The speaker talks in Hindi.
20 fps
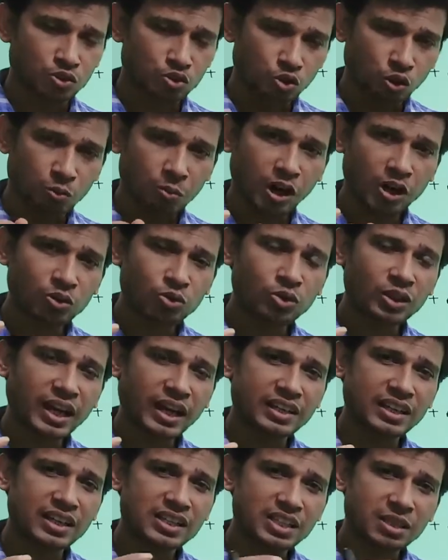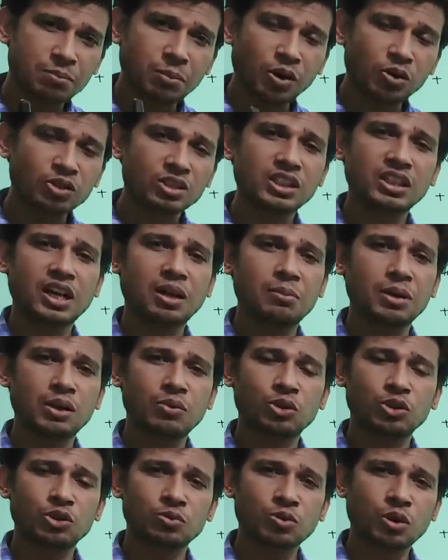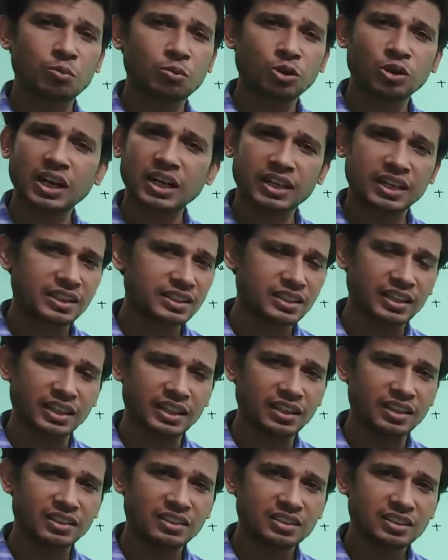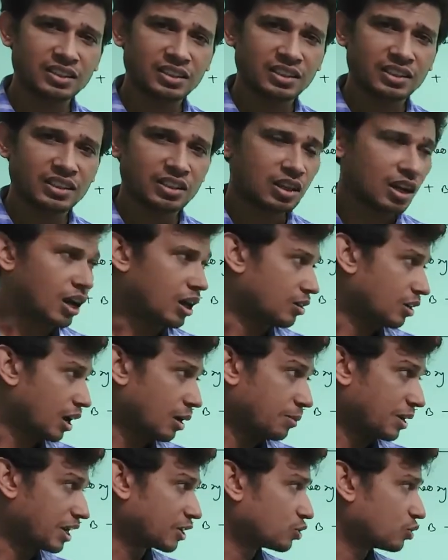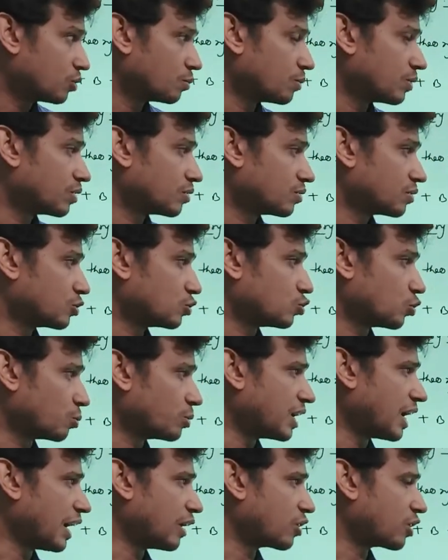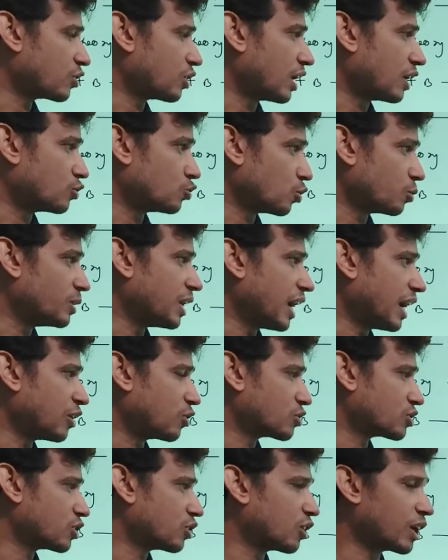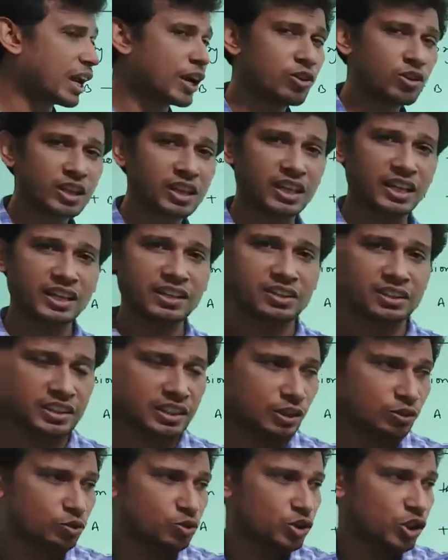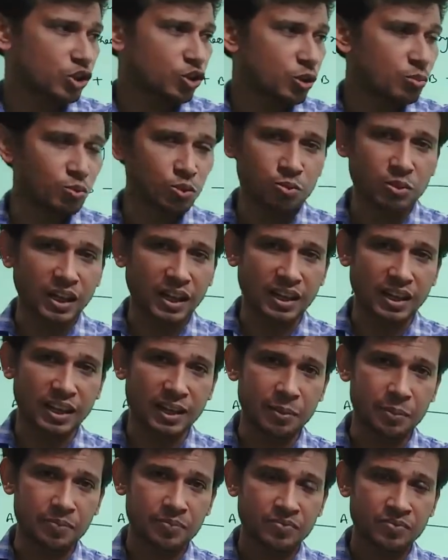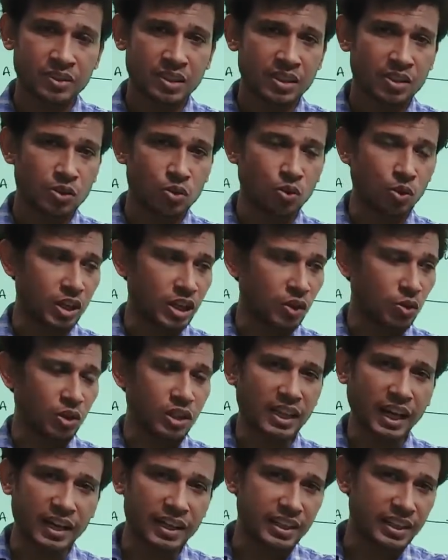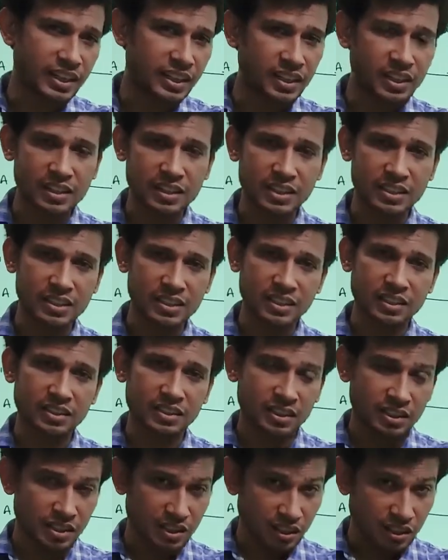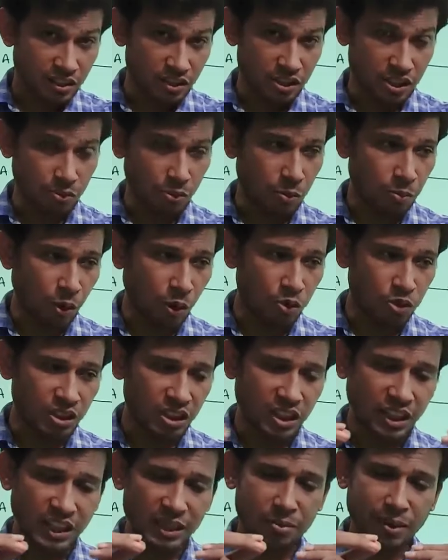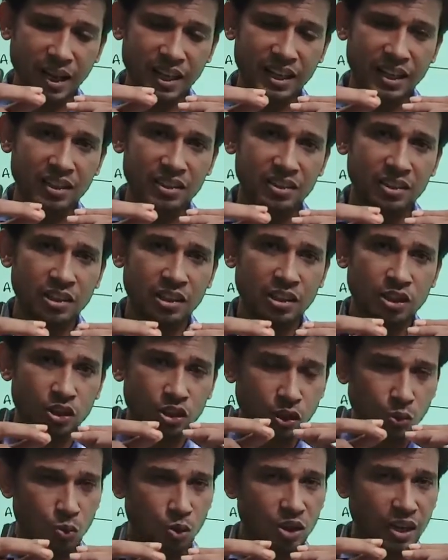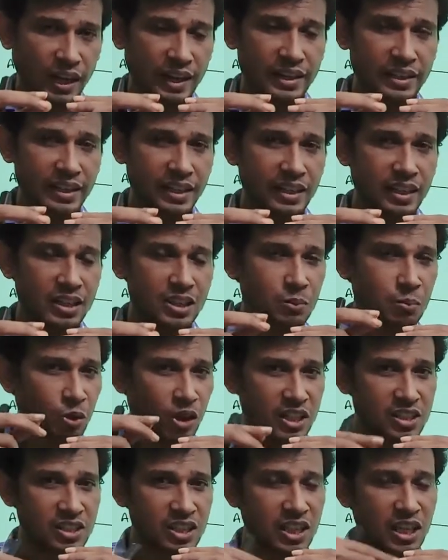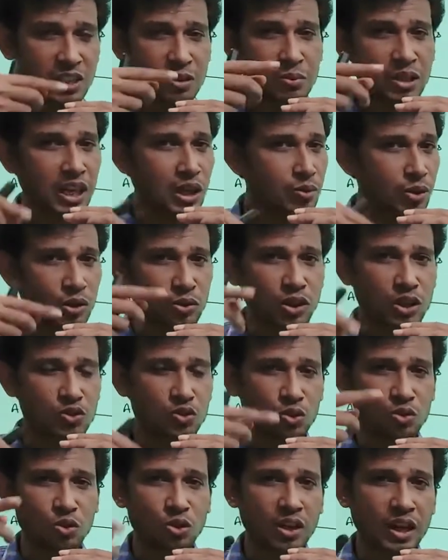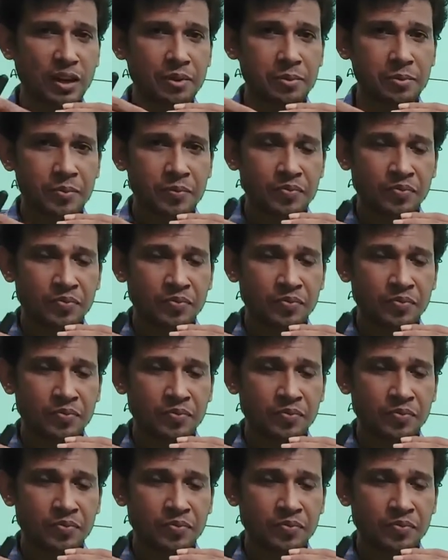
जो मॉलिक्यूल का एनर्जी बहुत ही कम है वो तुमको प्रोडक्ट नहीं देगा हमारा जो जो भी जो भी हाइड्रोजन और आयोडीन है एक दूसरे को मूव कर रहा है कोई ना कोई काइनेटिक एनर्जी से जब वो बहुत ही करीब आएगा तो वो काइनेटिक एनर्जी पोटेंशियल एनर्जी में कन्वर्ट होना शुरू होगा